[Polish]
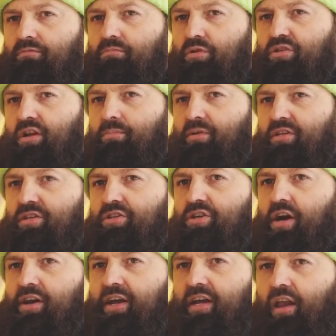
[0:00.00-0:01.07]
można powiedzieć,
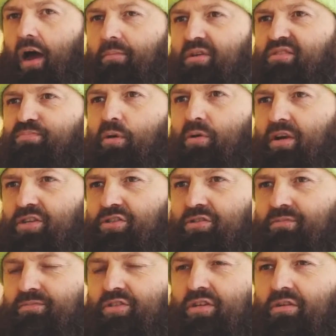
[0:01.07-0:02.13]
reklamę
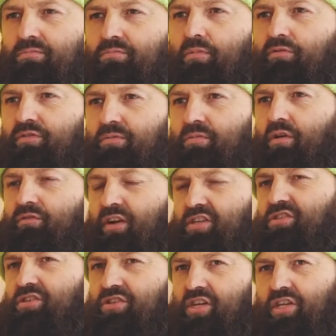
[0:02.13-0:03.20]
społeczną, czyli mówimy o
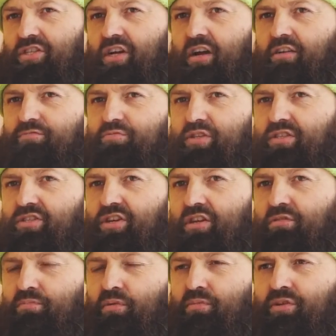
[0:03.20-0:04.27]
ważnych rzeczach w
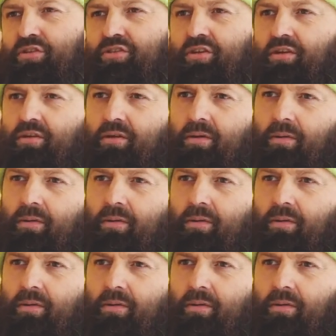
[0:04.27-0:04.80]
przestrzeni publicznej.